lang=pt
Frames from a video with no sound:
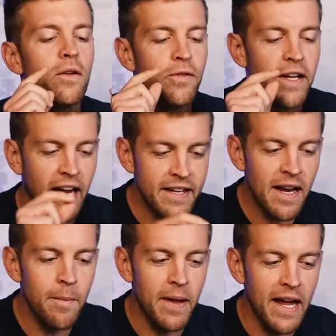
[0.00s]
Fiquei
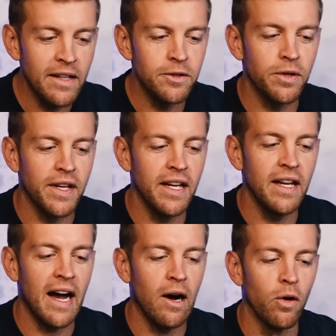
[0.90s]
sabendo
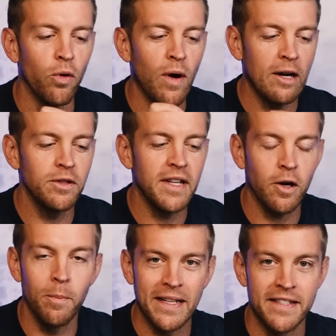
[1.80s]
que a, o Alto da
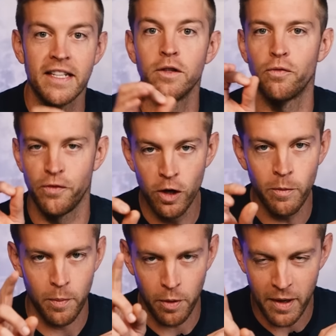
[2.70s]
Compadecida, o
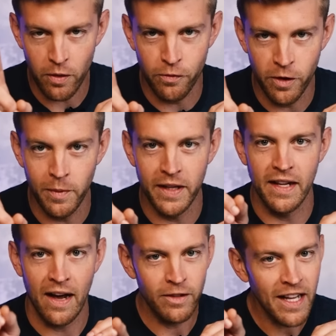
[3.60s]
filme, primeiro filme,
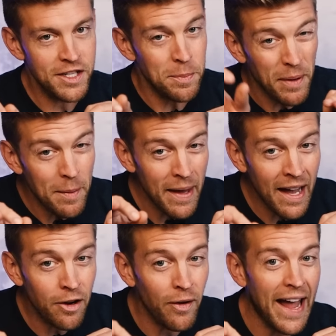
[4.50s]
na verdade,
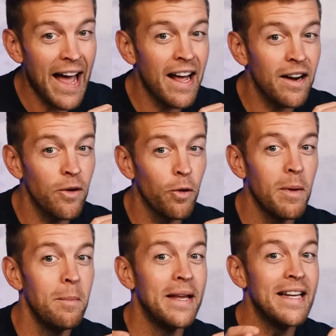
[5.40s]
primeiro era
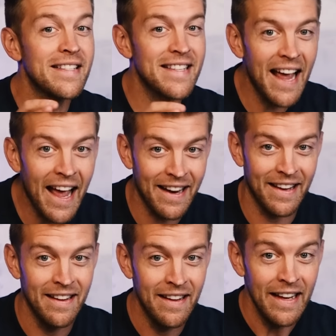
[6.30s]
uma
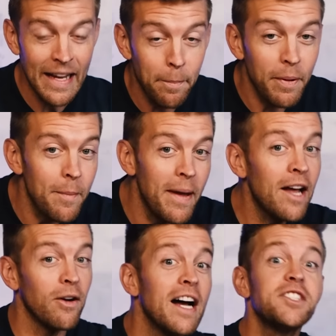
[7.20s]
minissérie. E
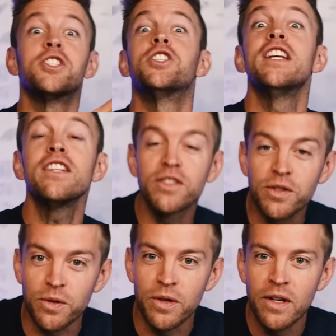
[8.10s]
primeiro, antes
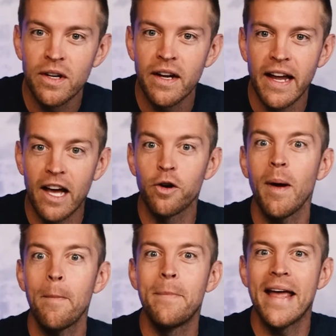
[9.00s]
disso, era
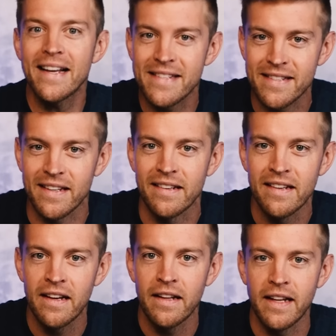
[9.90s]
uma peça,
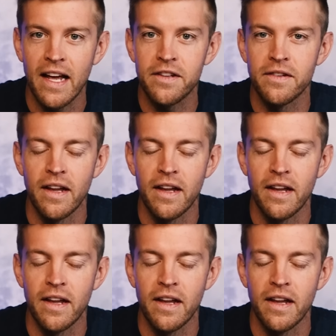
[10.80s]
né?